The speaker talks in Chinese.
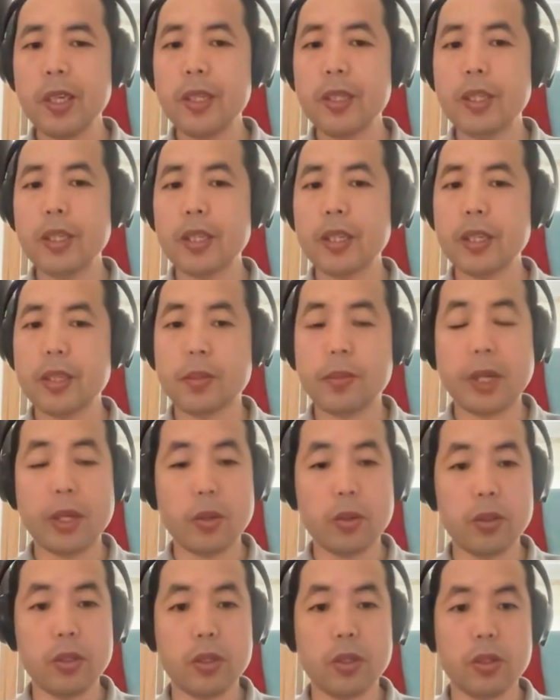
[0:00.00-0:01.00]
现在美
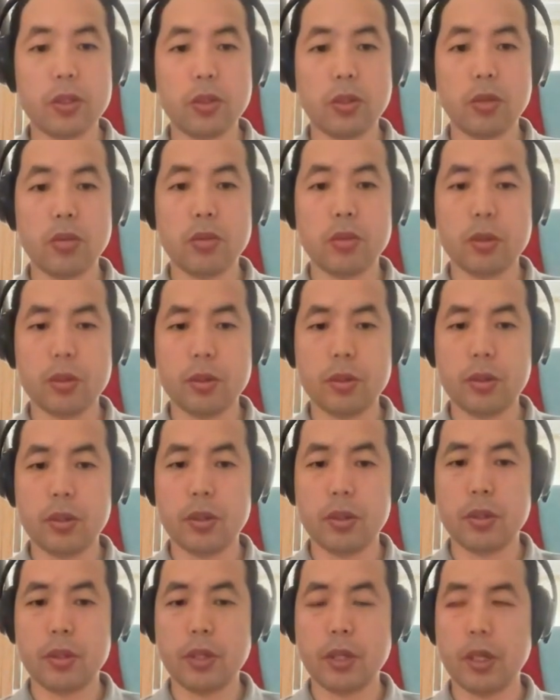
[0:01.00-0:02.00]
国的这种，
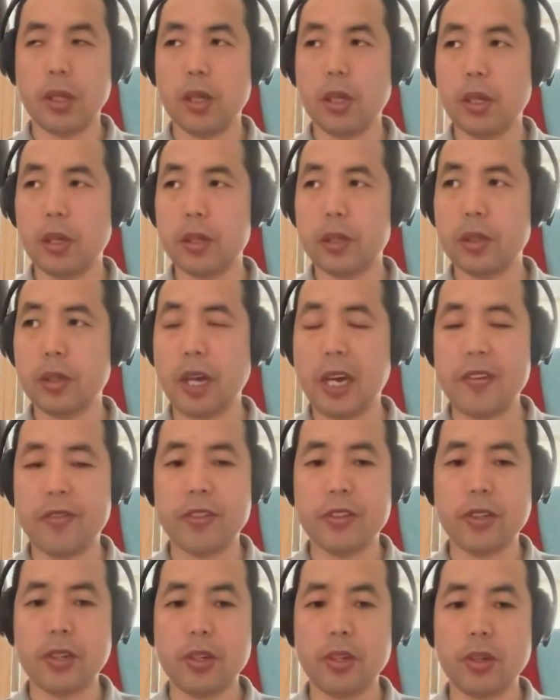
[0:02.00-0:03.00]
嗯，这个这
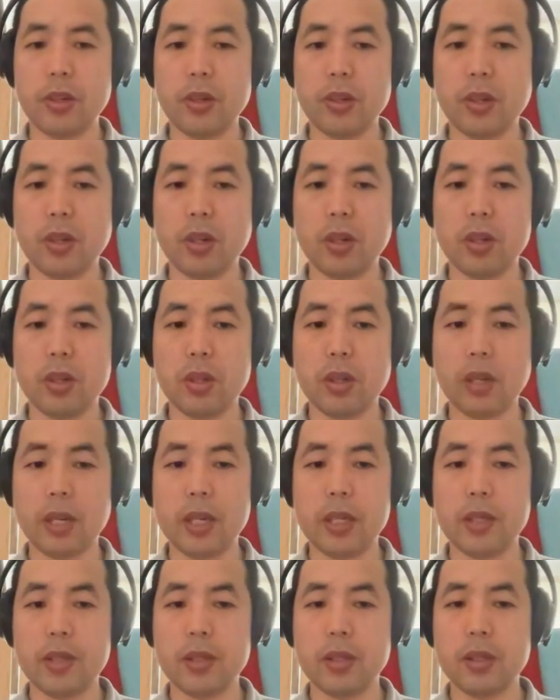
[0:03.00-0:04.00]
F 十六要要
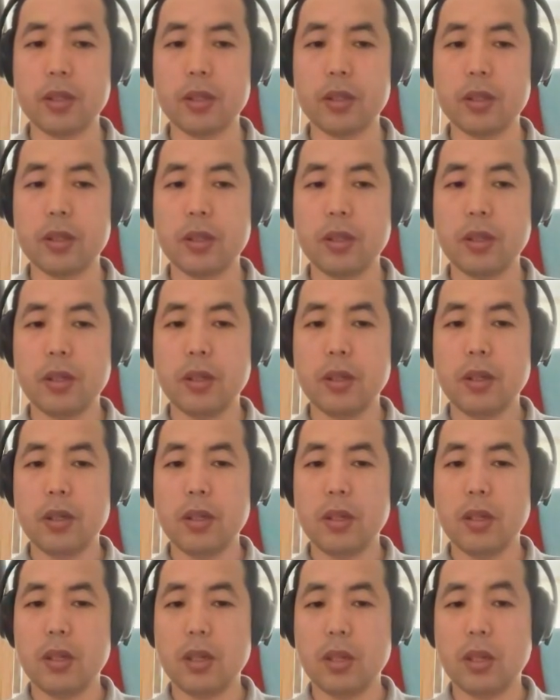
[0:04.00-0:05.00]
开始，
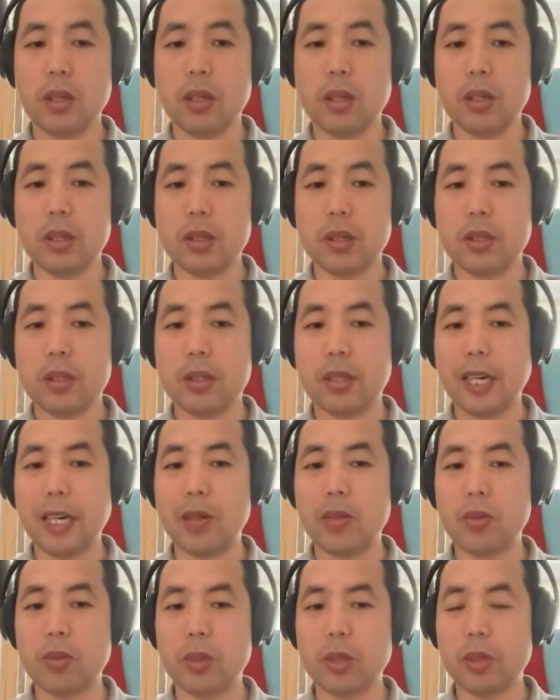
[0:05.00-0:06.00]
嗯，
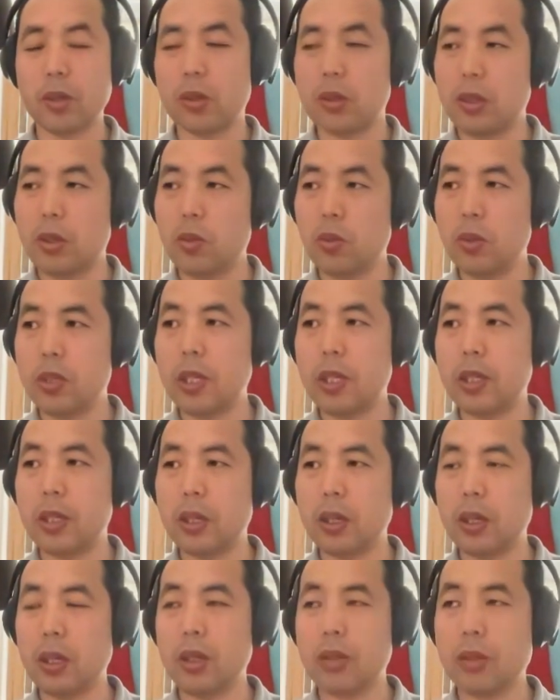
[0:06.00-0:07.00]
加入这种俄乌战
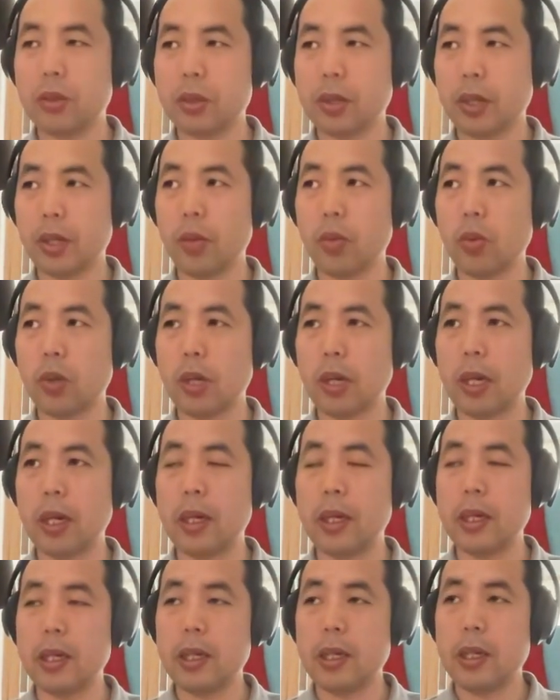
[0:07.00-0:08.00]
争了，就是给乌克
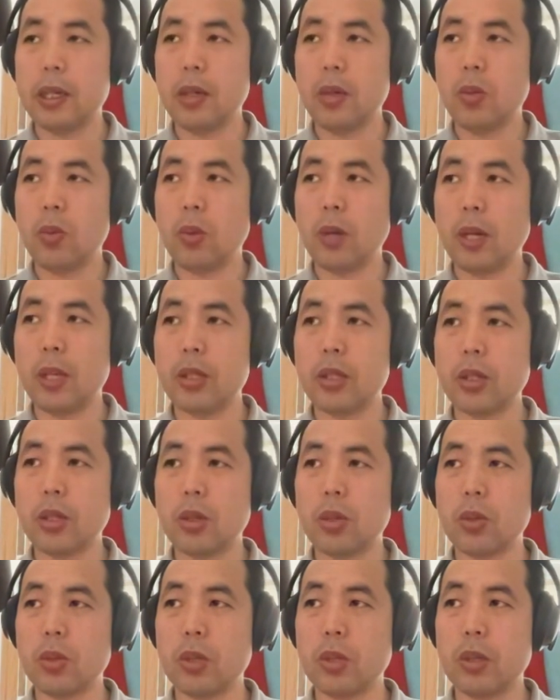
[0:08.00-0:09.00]
兰完了之
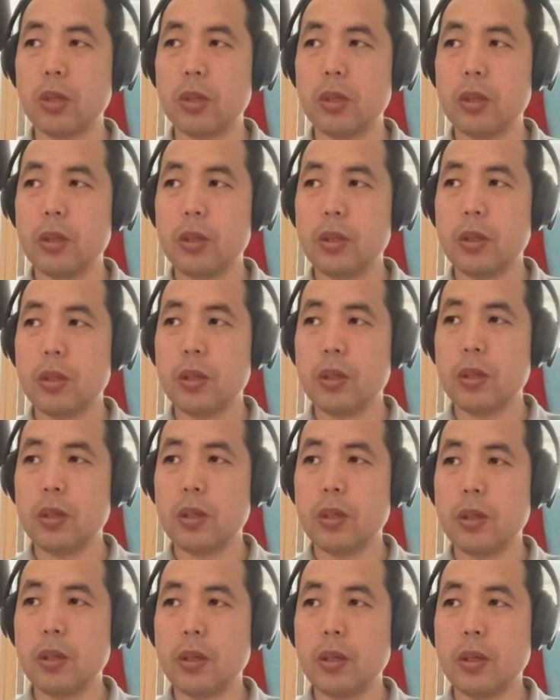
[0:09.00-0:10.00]
后呢？
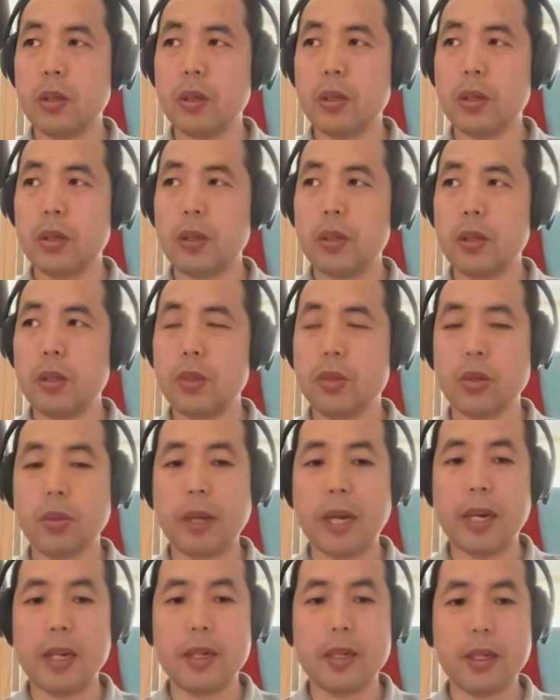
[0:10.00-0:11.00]
嗯，你说
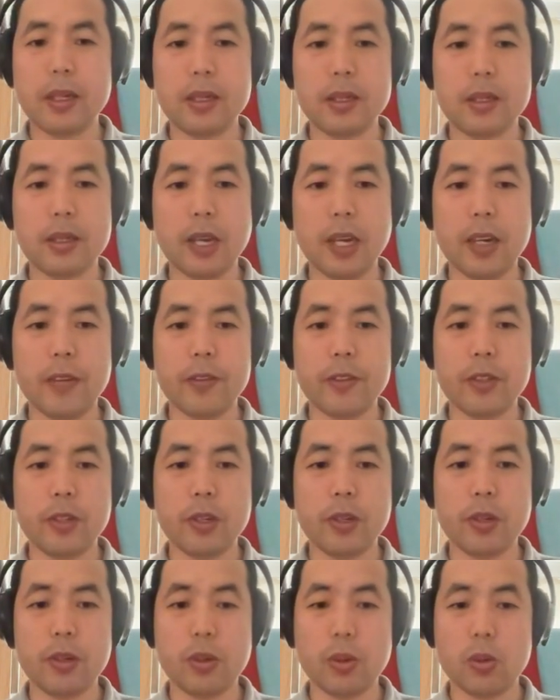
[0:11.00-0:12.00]
白了，这这 F 十
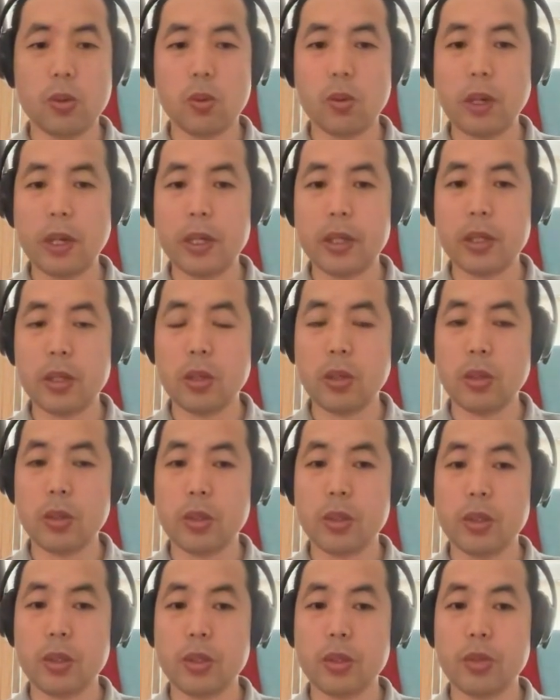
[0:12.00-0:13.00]
六过来之后，
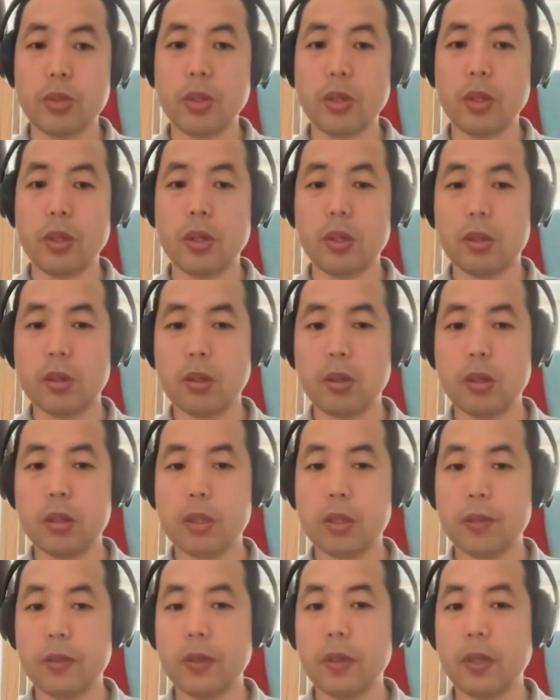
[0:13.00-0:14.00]
其实是对俄罗
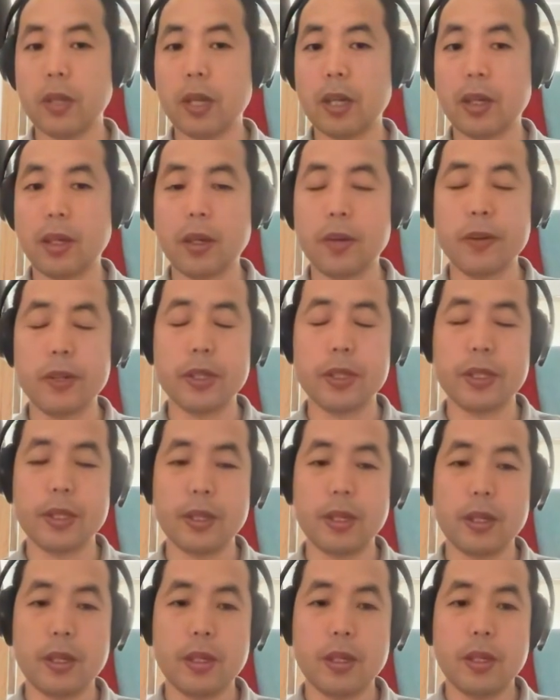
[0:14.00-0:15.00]
斯非常大的一个威
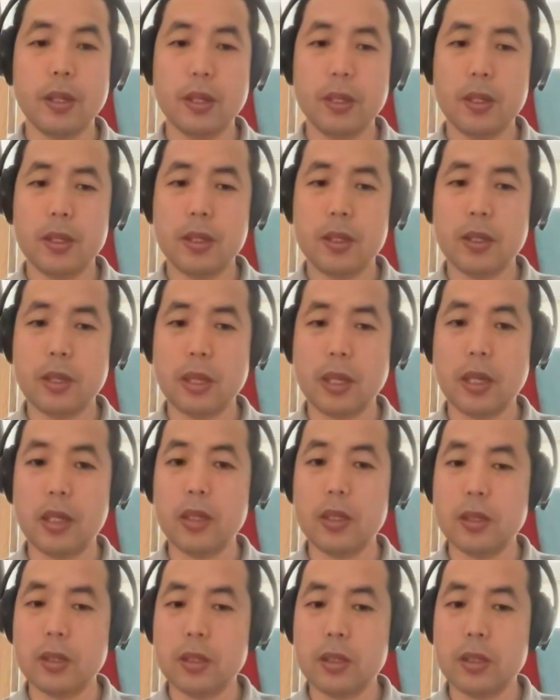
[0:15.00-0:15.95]
胁。那他